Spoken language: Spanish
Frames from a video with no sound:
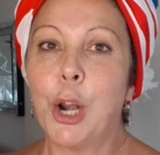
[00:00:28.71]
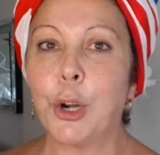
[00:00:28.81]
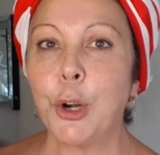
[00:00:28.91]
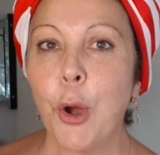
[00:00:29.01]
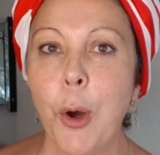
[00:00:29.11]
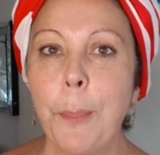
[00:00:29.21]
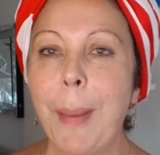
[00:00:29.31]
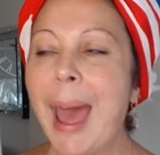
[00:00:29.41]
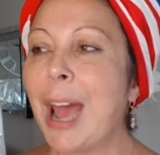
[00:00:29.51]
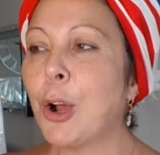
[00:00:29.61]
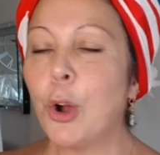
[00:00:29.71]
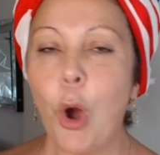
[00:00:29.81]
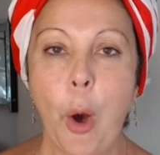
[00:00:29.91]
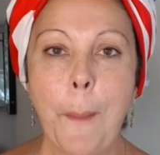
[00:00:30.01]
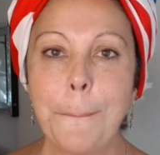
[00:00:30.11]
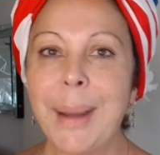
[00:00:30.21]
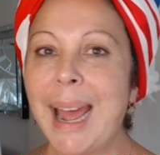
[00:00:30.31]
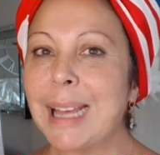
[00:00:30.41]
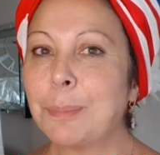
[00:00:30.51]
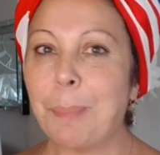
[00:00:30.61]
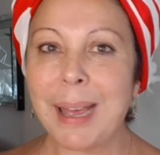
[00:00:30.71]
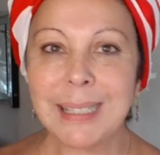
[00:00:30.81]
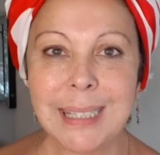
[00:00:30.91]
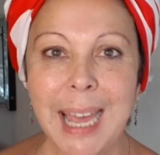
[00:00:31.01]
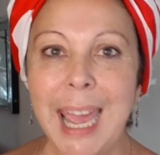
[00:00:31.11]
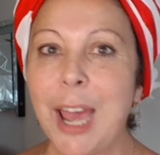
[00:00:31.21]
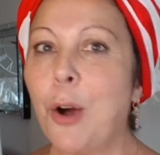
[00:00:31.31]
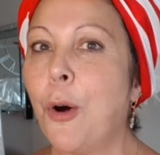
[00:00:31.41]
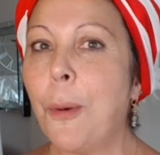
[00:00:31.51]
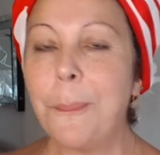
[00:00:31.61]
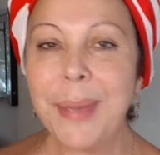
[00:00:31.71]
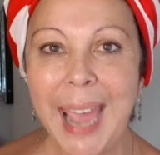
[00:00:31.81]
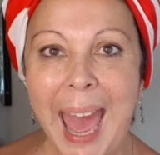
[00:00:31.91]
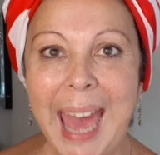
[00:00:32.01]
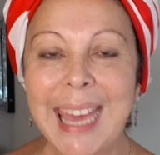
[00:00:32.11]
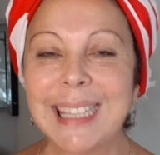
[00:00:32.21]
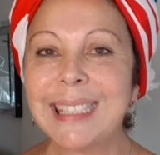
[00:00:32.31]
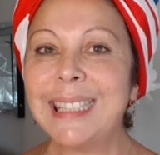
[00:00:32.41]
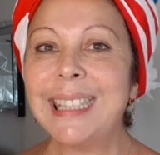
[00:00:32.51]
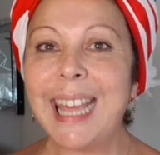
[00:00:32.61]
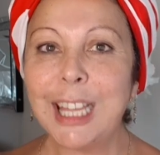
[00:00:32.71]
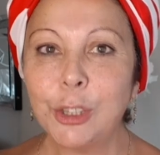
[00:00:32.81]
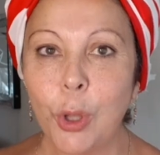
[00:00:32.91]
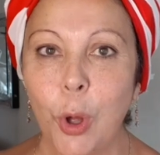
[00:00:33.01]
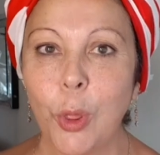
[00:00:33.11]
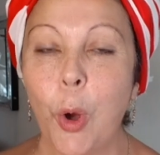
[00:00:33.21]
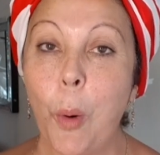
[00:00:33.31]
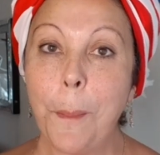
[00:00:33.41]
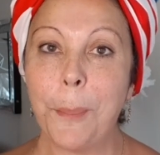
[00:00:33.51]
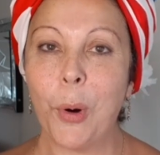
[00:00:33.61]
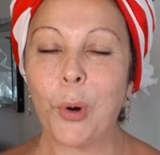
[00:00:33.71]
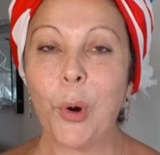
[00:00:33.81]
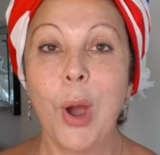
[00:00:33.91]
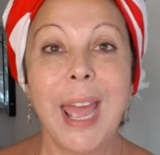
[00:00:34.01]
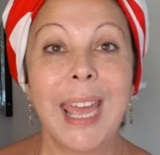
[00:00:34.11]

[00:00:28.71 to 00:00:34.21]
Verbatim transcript: ropa, compras, paseo, viajes, de todo un poco